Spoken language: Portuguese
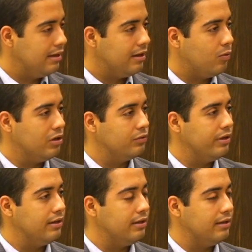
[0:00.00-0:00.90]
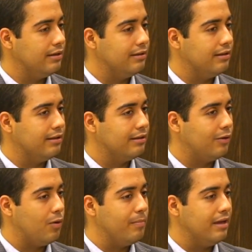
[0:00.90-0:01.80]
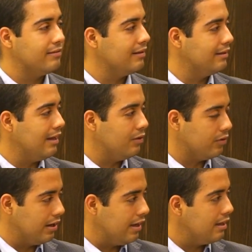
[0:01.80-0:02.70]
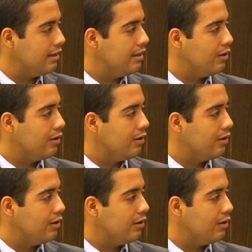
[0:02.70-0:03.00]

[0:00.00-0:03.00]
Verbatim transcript: quando ele começa a dialogar